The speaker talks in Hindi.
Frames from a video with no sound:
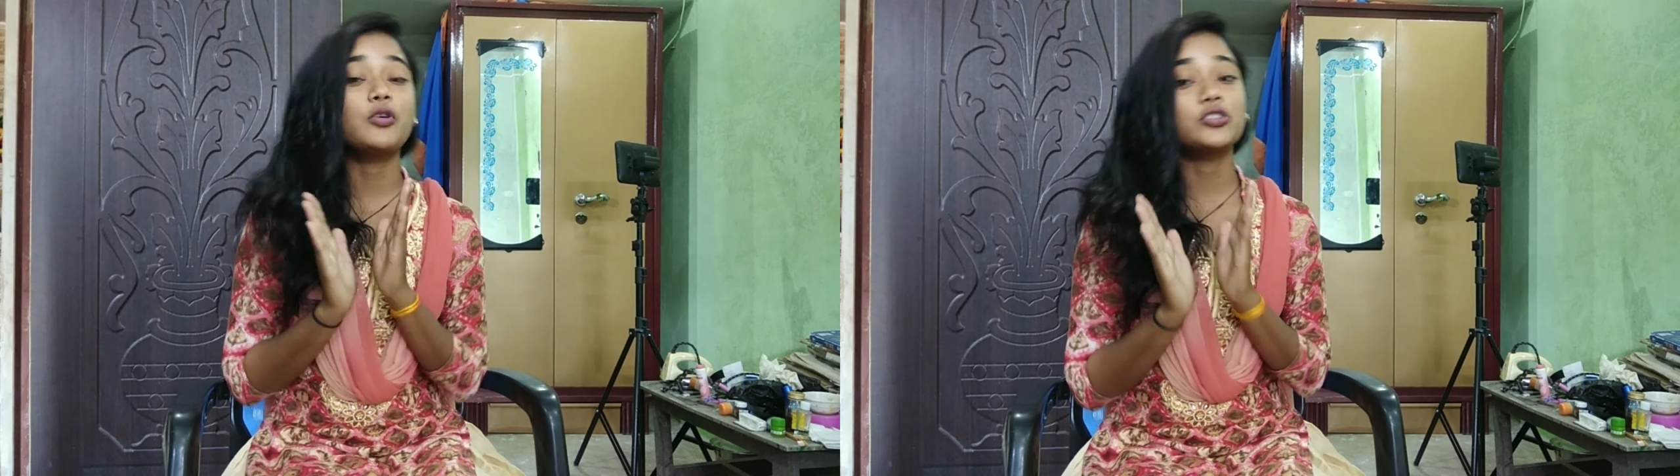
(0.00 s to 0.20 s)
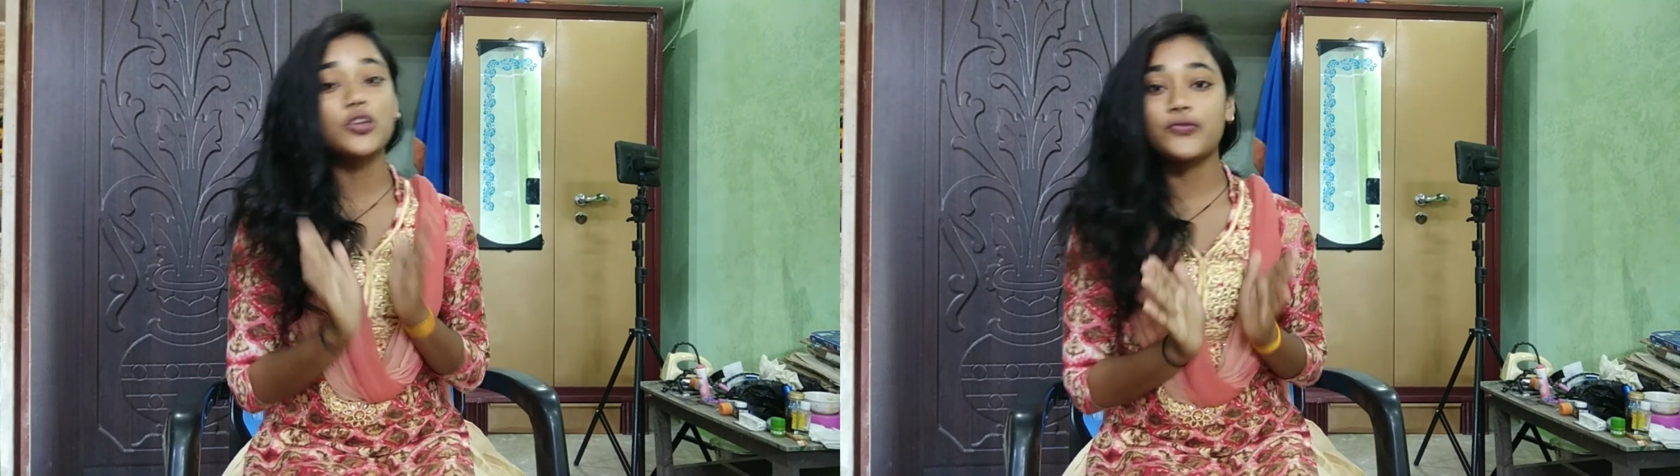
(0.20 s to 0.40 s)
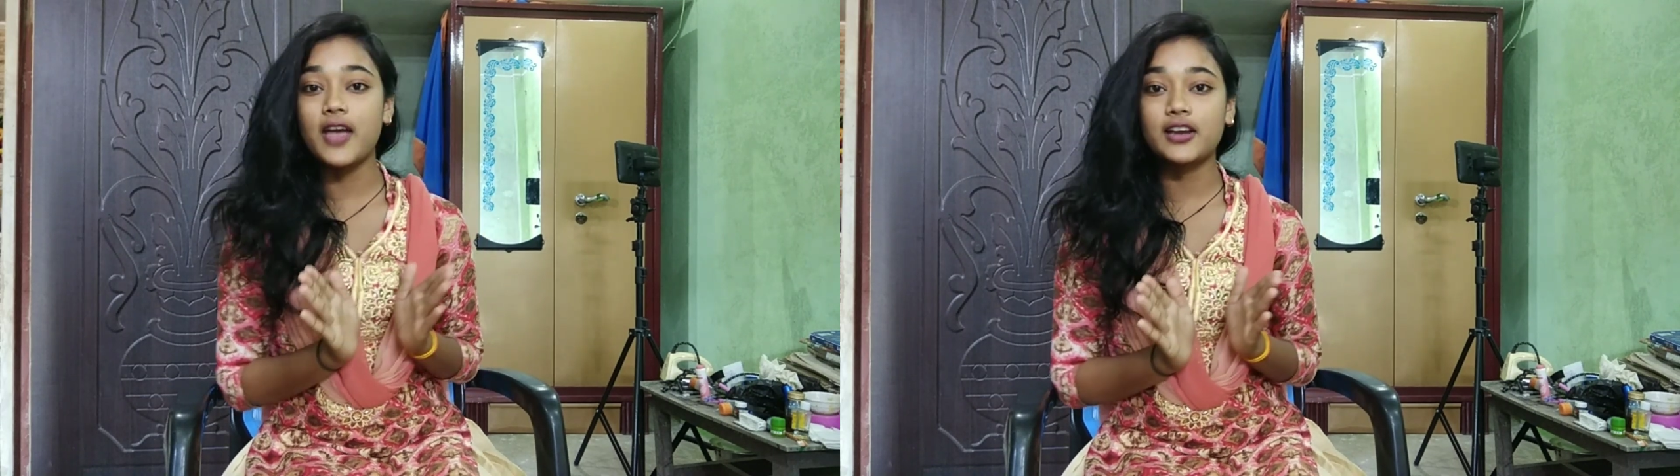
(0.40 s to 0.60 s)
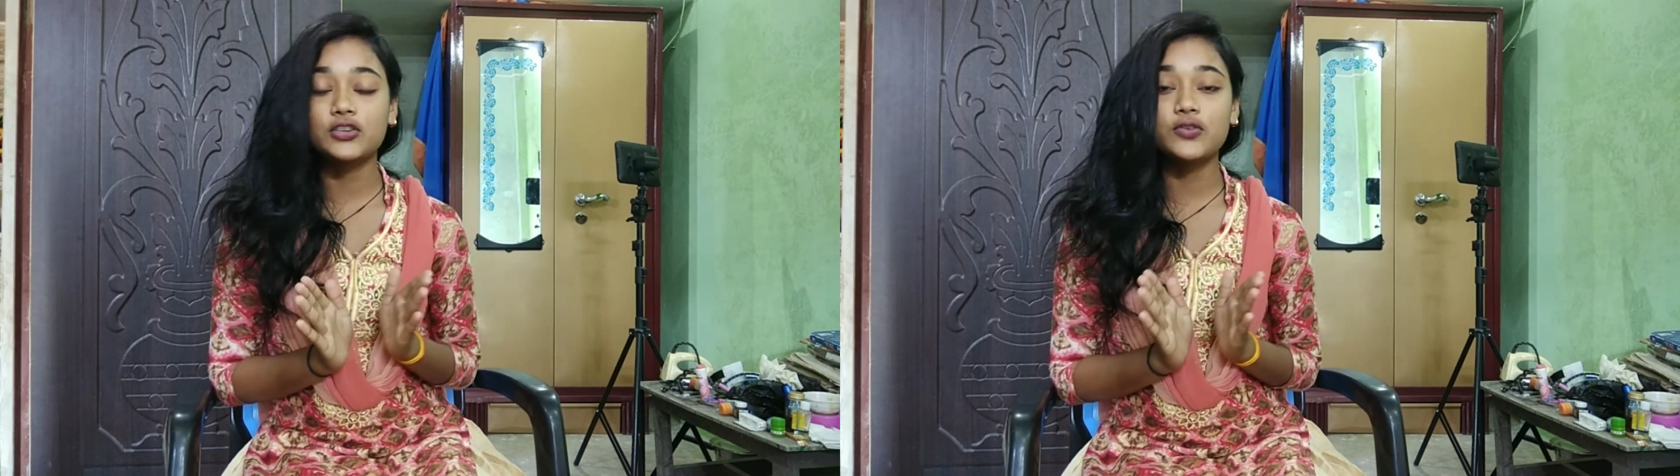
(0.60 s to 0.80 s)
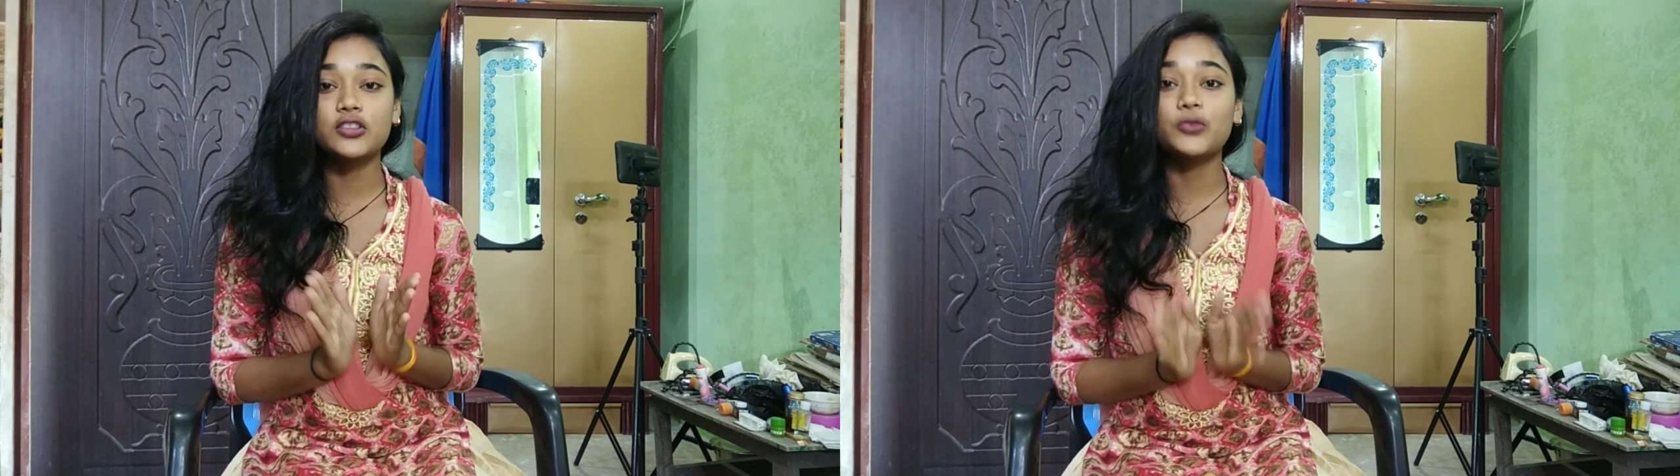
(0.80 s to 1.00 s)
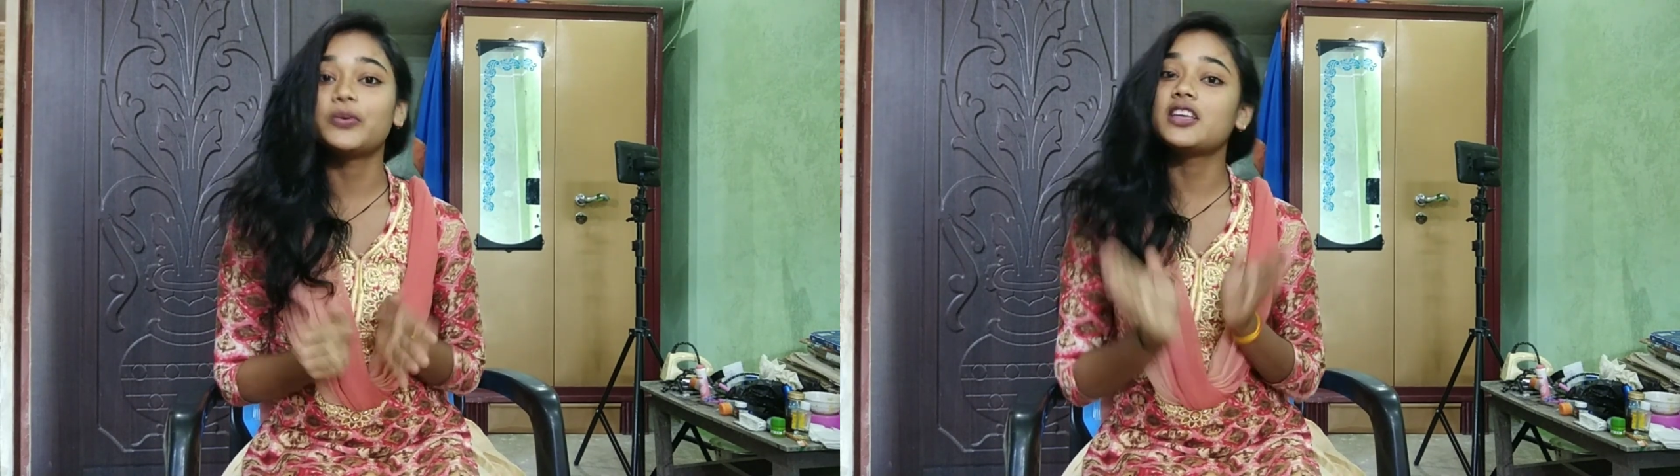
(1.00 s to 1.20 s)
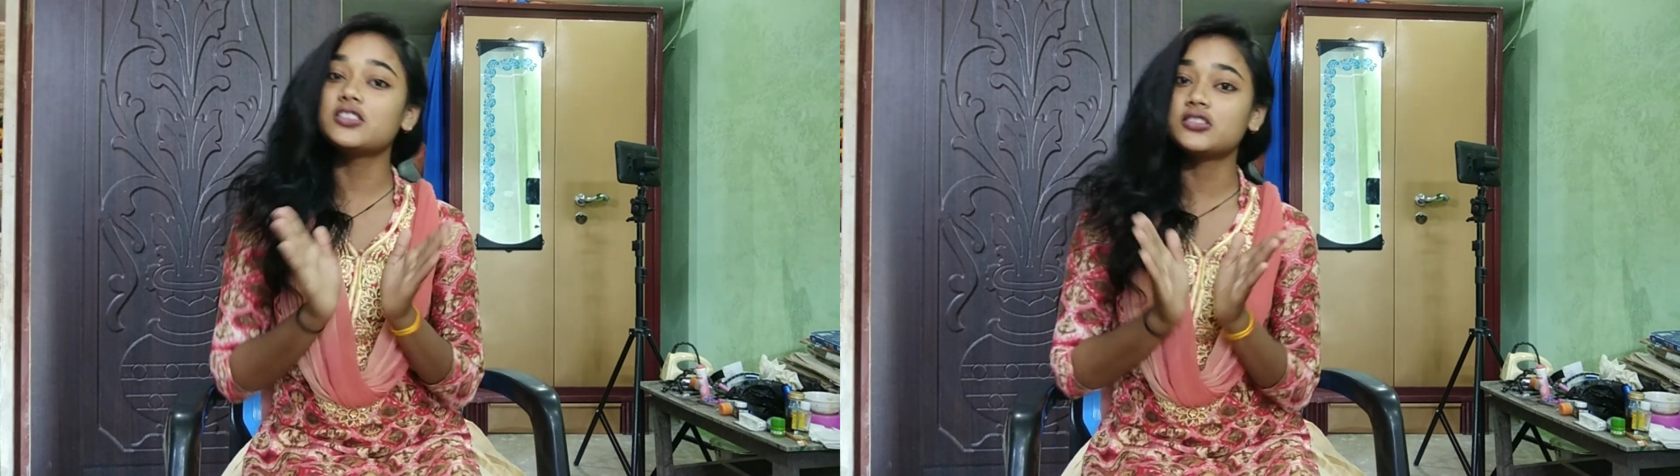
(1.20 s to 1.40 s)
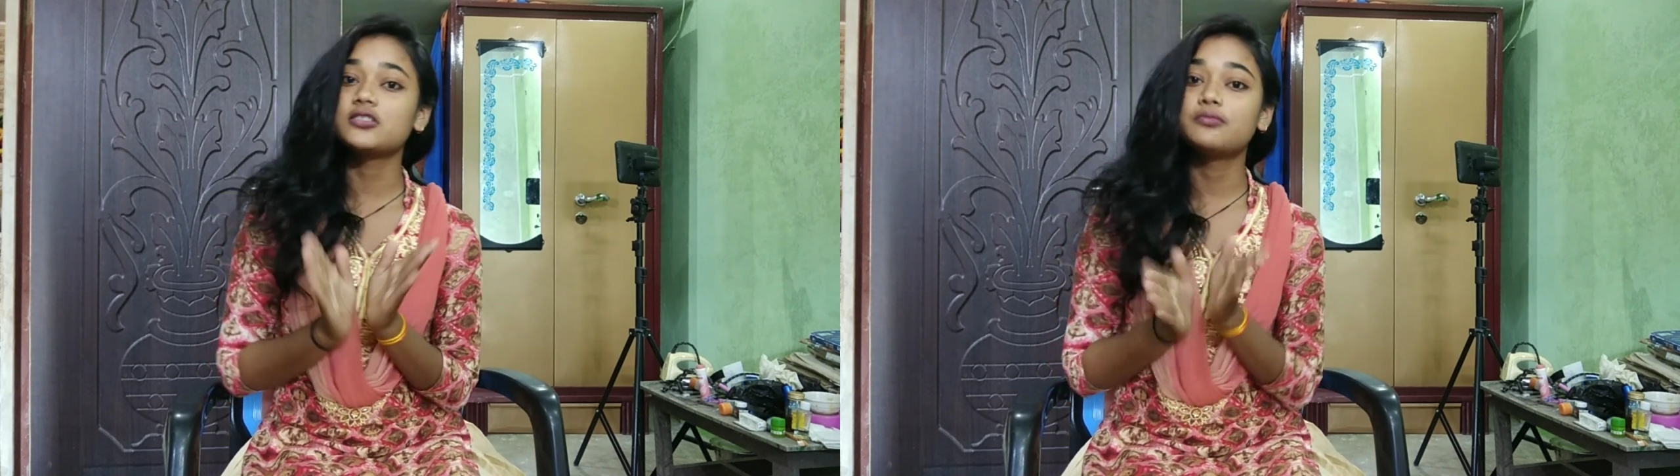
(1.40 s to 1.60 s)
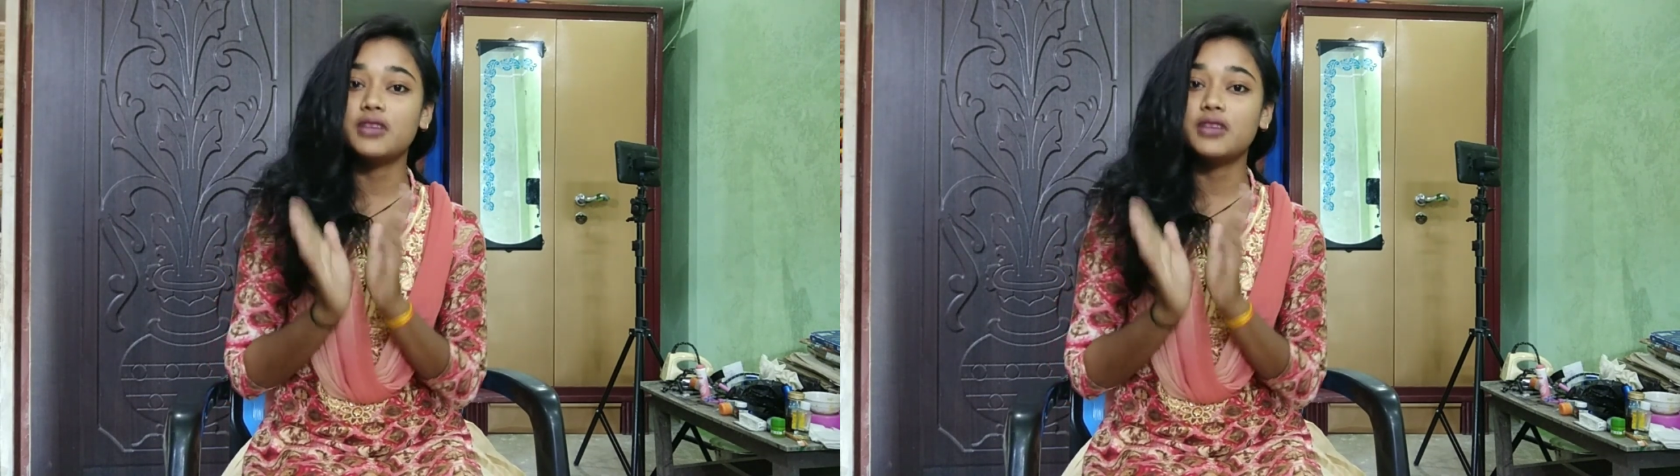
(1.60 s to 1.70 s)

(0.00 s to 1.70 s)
बहुत ही इफेक्टिव है तो फ्रेंड्स